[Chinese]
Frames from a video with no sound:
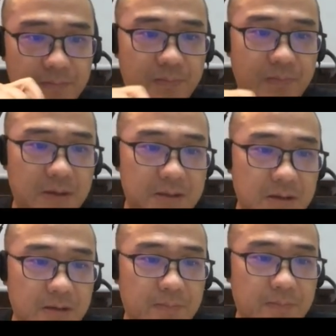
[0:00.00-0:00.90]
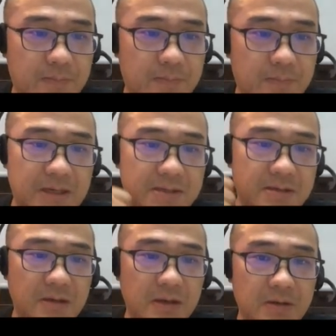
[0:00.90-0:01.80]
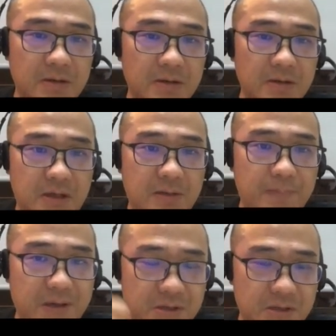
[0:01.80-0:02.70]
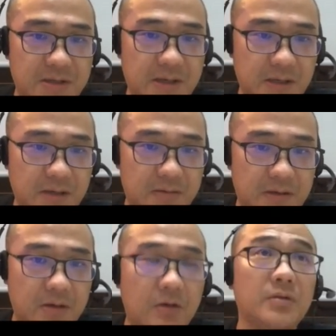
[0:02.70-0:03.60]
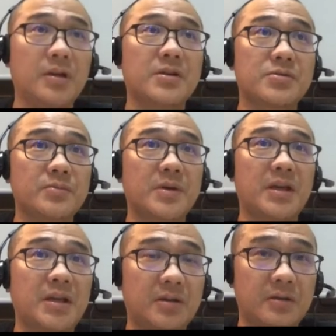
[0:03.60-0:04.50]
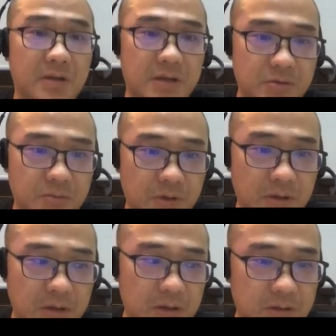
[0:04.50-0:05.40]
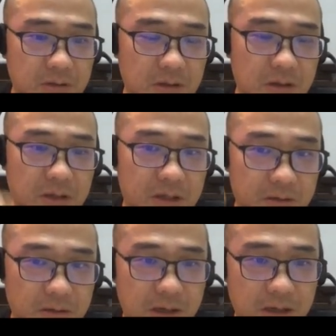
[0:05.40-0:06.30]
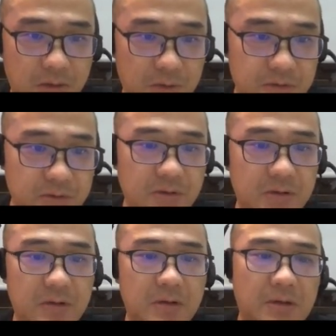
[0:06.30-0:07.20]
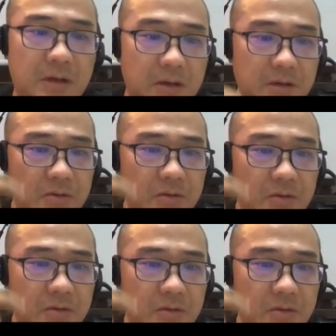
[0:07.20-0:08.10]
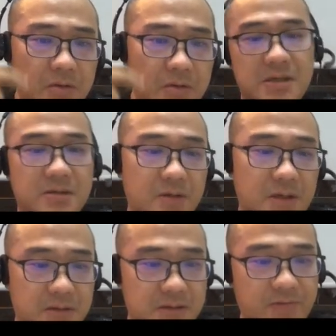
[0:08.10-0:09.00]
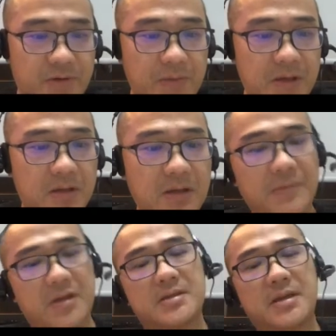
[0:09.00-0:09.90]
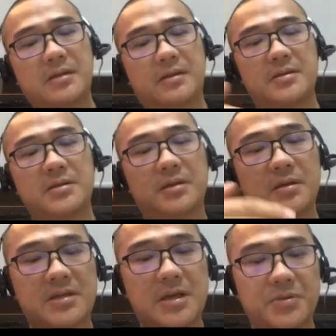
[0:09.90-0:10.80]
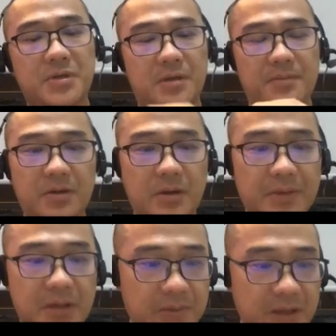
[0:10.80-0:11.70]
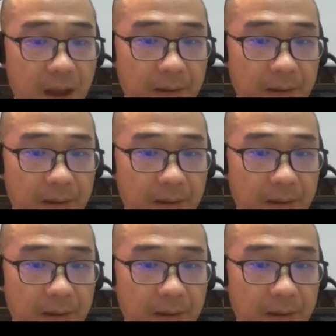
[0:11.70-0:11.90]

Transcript: 呃，这个 p o s a 已经开始，就是你可以 batch 的 sending，然后你 consumer 可以一条条的 consume，呃，一条条的 e c h o 回去。那如果把那个开起来之后，可能这方面的他们的 send 的这个差距可能没有那么特别大。